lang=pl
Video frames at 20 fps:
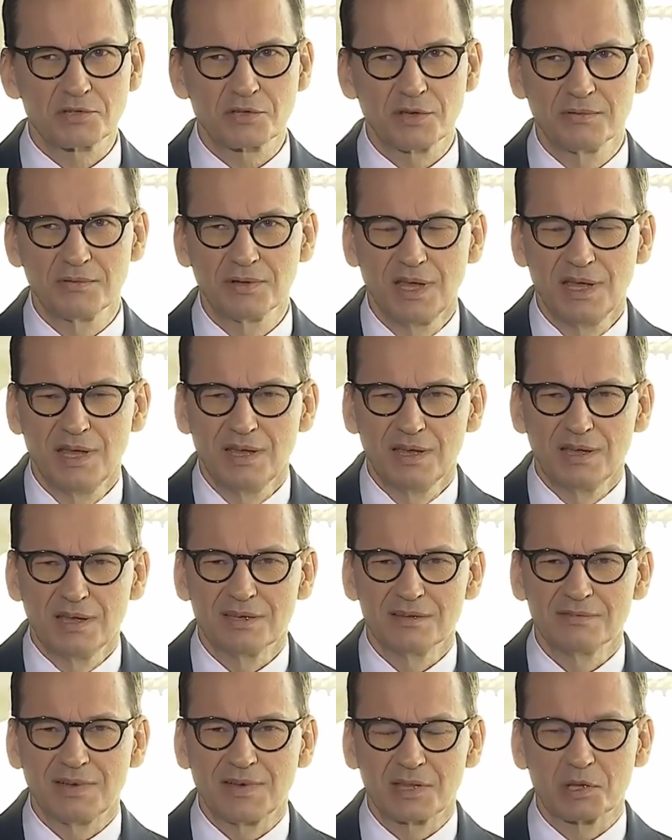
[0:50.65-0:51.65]
Zresztą
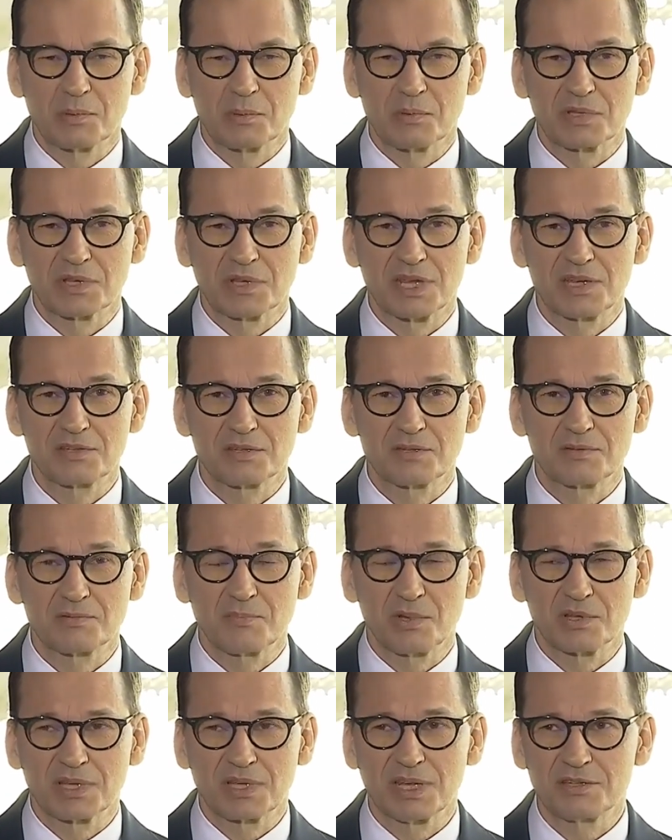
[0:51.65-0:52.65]
warto
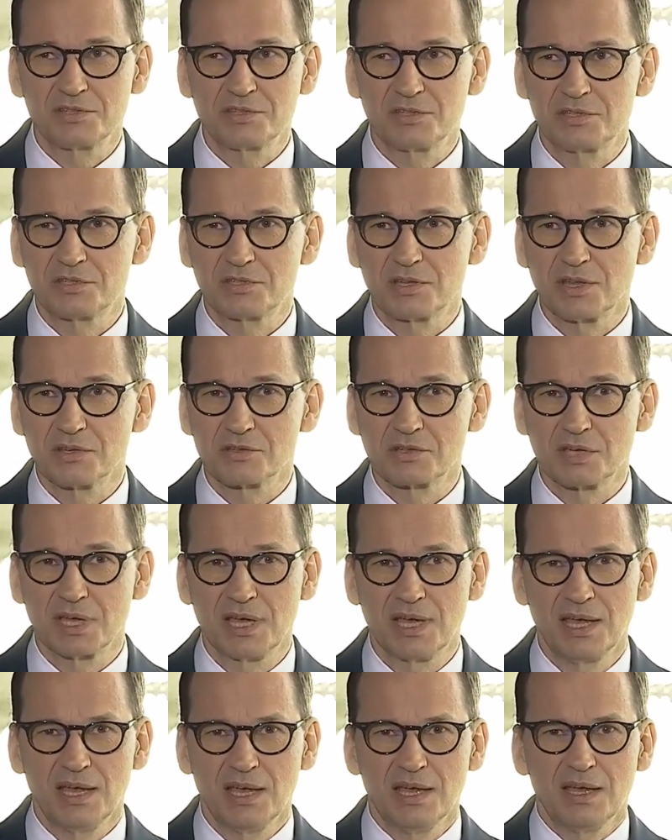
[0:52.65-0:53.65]
podkreślić, podkreślić to, że